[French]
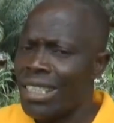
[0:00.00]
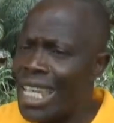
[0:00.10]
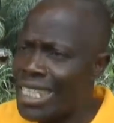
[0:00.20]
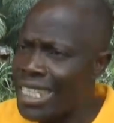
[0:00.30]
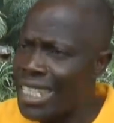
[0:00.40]

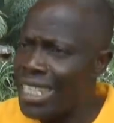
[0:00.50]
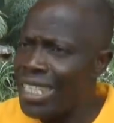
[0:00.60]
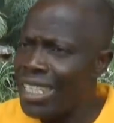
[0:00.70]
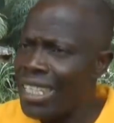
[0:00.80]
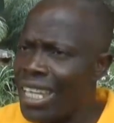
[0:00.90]
qu'est-ce
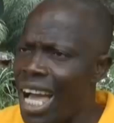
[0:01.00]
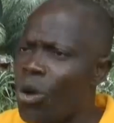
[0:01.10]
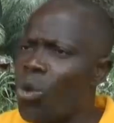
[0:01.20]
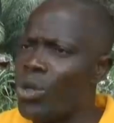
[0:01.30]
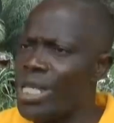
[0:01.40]
qui a
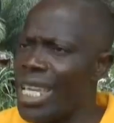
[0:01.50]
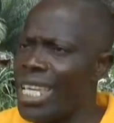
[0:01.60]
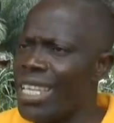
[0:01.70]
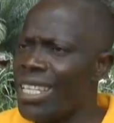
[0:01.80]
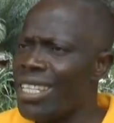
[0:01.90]

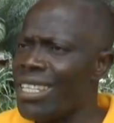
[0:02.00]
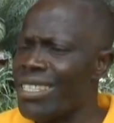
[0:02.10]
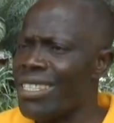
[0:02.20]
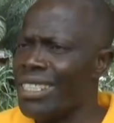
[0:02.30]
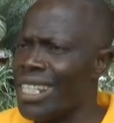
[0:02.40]
causé
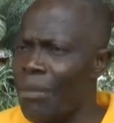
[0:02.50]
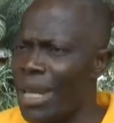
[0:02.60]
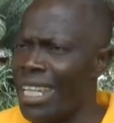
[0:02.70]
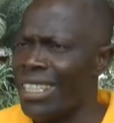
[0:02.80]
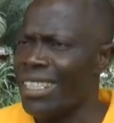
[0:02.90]
ce drame-là.